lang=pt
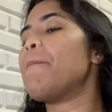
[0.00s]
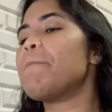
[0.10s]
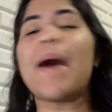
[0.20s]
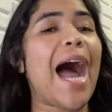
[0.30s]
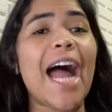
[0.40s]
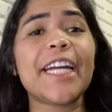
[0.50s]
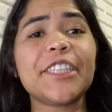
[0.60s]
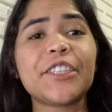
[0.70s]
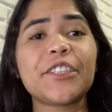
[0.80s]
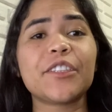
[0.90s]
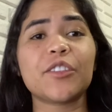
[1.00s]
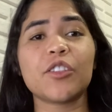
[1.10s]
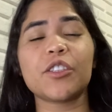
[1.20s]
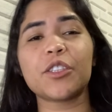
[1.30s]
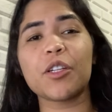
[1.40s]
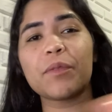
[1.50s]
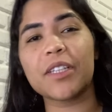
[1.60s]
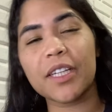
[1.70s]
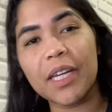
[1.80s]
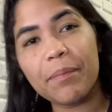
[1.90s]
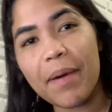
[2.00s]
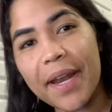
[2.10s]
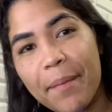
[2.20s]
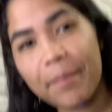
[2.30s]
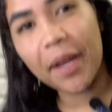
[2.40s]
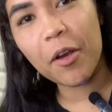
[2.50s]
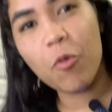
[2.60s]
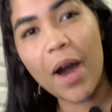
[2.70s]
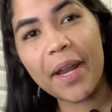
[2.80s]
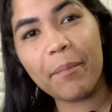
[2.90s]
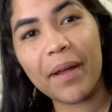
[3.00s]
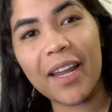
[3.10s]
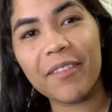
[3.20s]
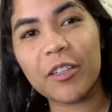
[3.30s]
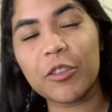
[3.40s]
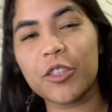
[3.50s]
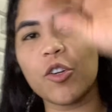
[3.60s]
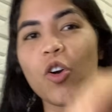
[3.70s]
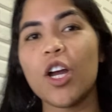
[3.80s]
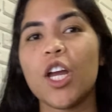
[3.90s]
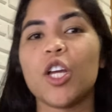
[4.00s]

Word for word: Mas nós estamos aqui para pregoar a palavra do Senhor.